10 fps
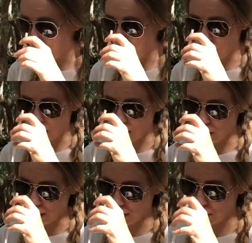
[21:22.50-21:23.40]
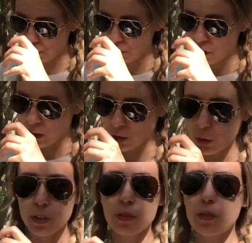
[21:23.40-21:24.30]
Ой, классно.
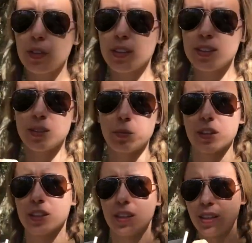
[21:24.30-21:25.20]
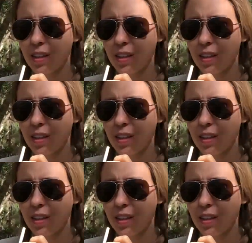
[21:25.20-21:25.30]
Стоит 30 песо.